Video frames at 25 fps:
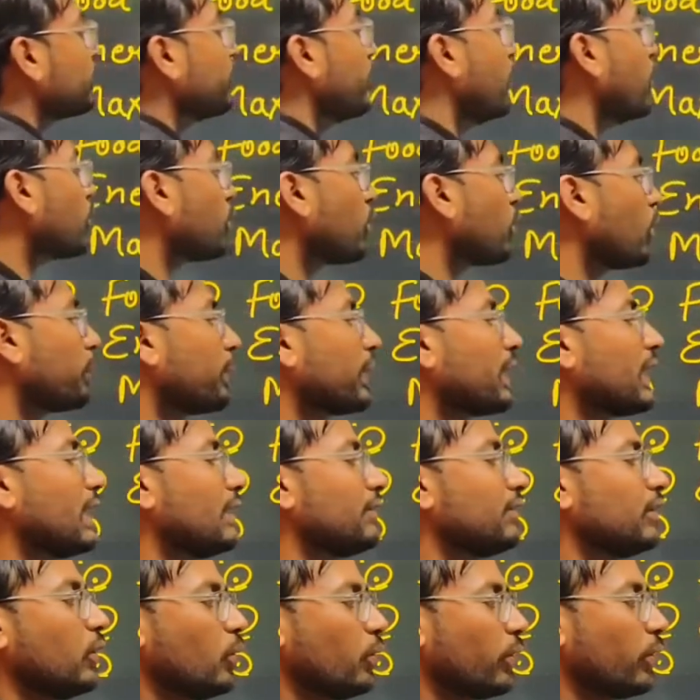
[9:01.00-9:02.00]
फोर ट्रोपिक
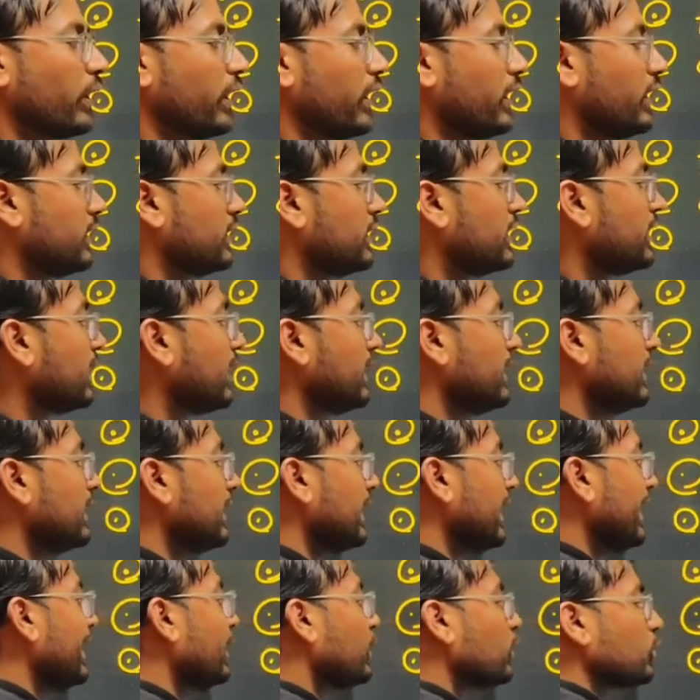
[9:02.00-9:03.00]
लेवल होंगे ठीक है
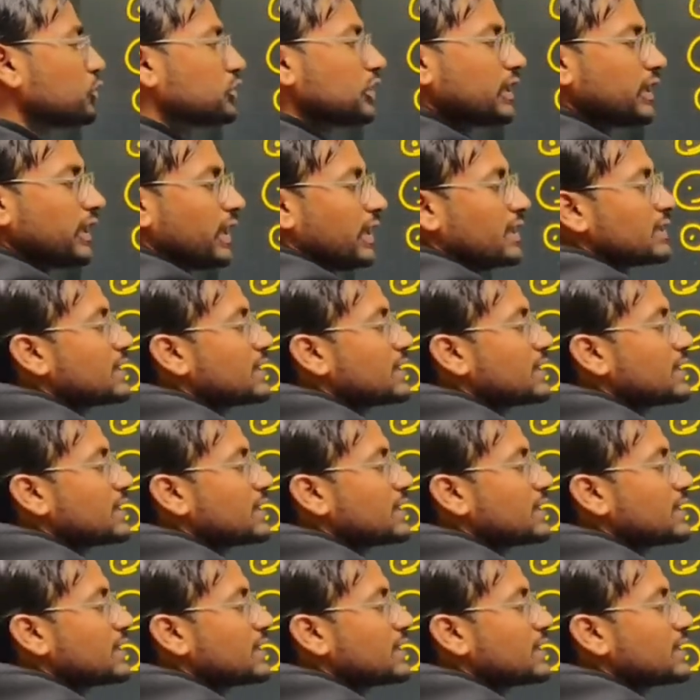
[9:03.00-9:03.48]
एक क्वेश्चन यहां